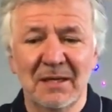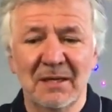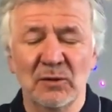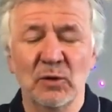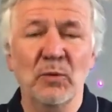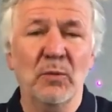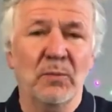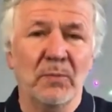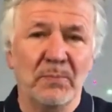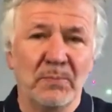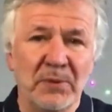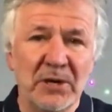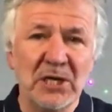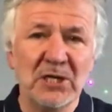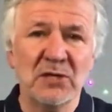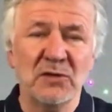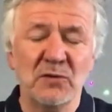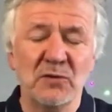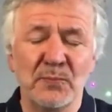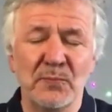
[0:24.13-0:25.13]
Ну,
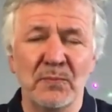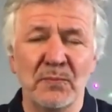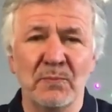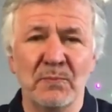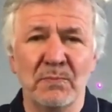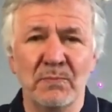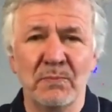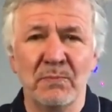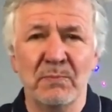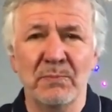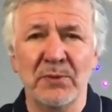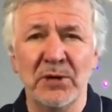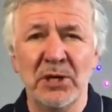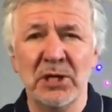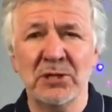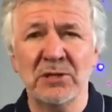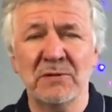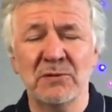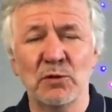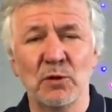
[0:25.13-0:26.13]
прежде,
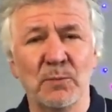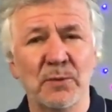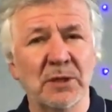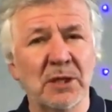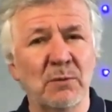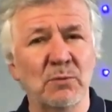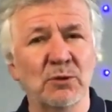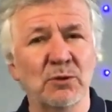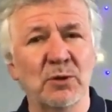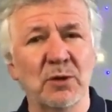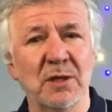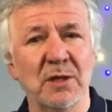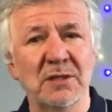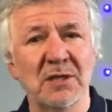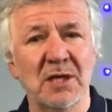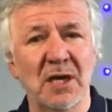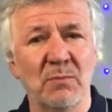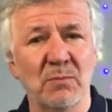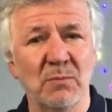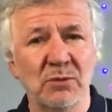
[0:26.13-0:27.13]
прежде всего потому, что я
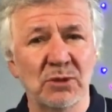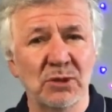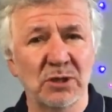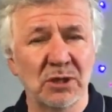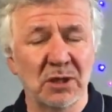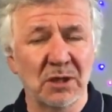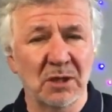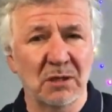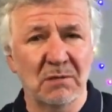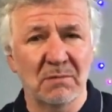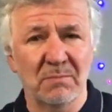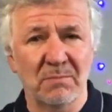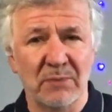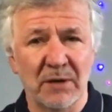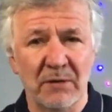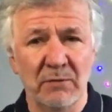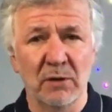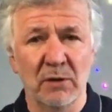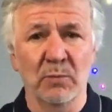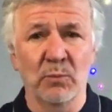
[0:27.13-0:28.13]
сам уже
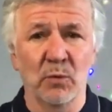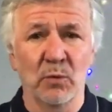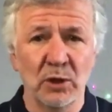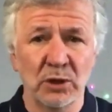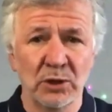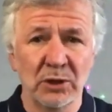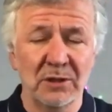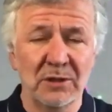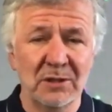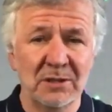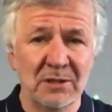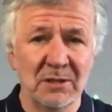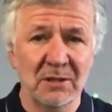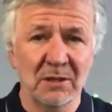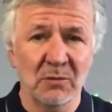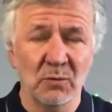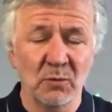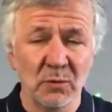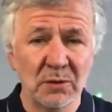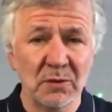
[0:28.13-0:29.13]
провел больше
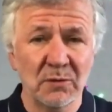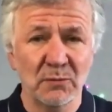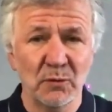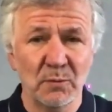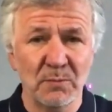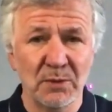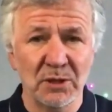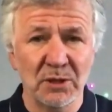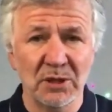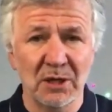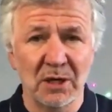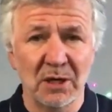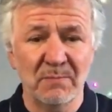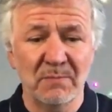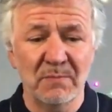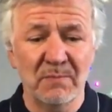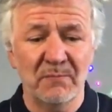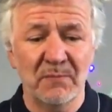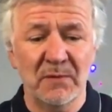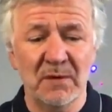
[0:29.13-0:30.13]
10 курсов Суперджам.
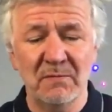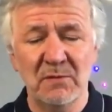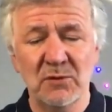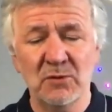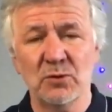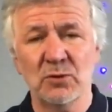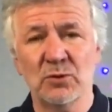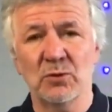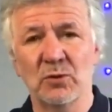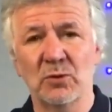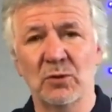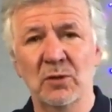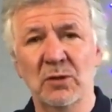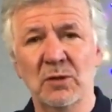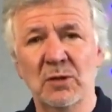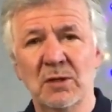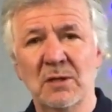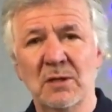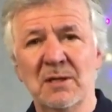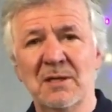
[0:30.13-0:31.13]
Вижу,
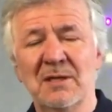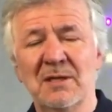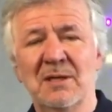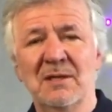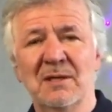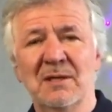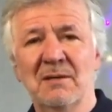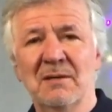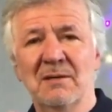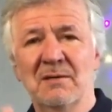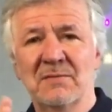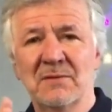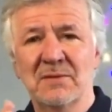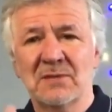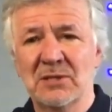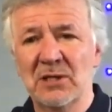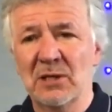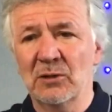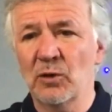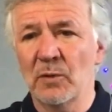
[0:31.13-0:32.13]
что
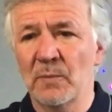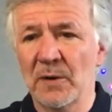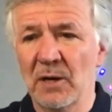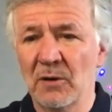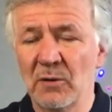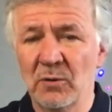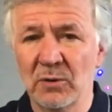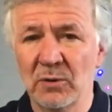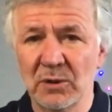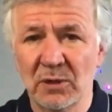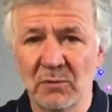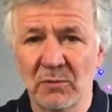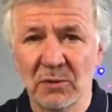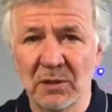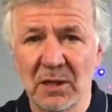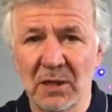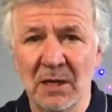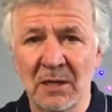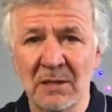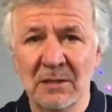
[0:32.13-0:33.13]
те, кто проходит его
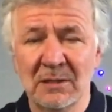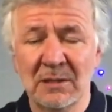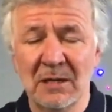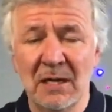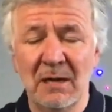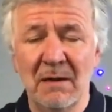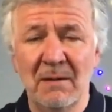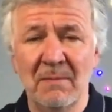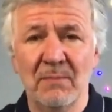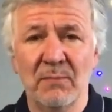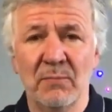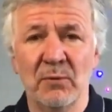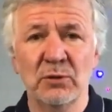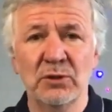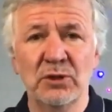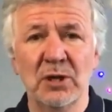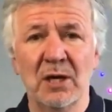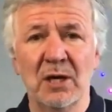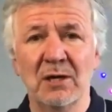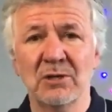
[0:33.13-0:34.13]
до конца,
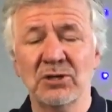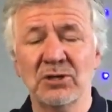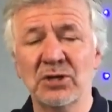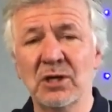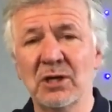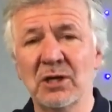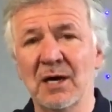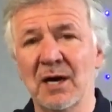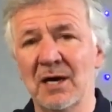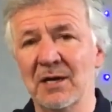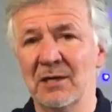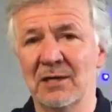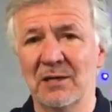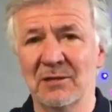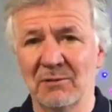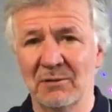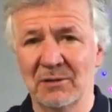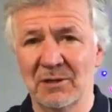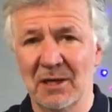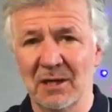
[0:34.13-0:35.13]
получают шикарные
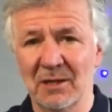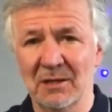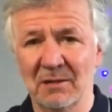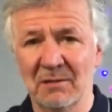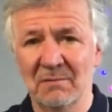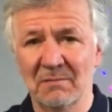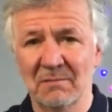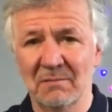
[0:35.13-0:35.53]
результаты.